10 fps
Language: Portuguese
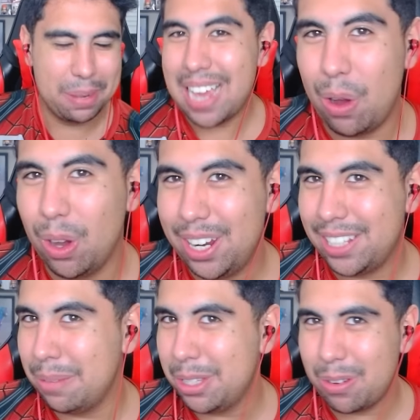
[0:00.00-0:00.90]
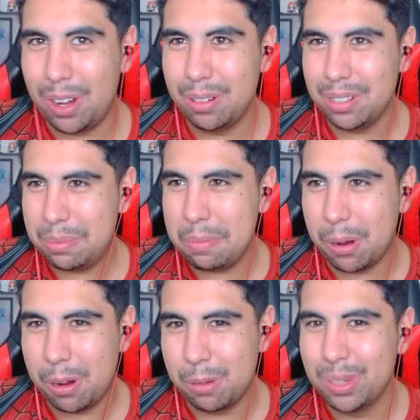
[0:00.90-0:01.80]
E a roleta me escolheu um time
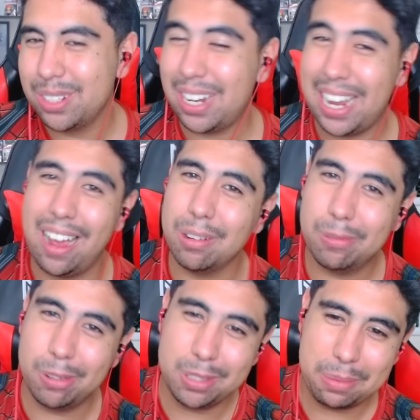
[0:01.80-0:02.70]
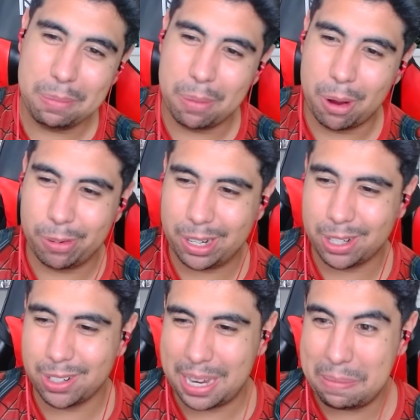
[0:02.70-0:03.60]
bom, mano. Na real, não foi um time bom. Foi que eu
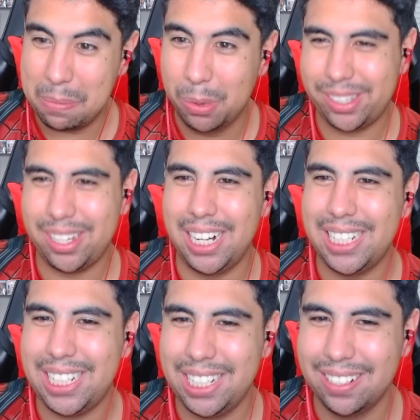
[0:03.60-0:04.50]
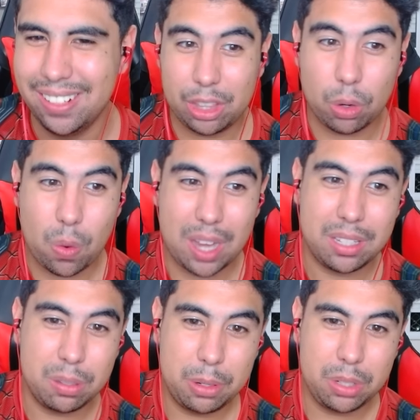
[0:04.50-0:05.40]
joguei muito certinho. Tô quase
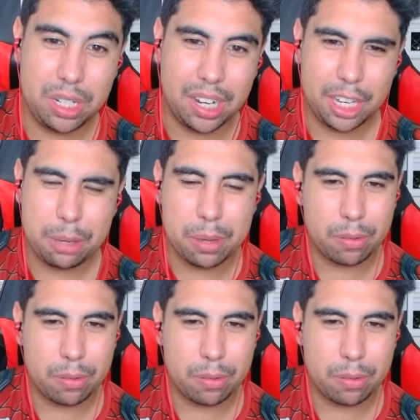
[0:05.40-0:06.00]
subindo de rank, mano.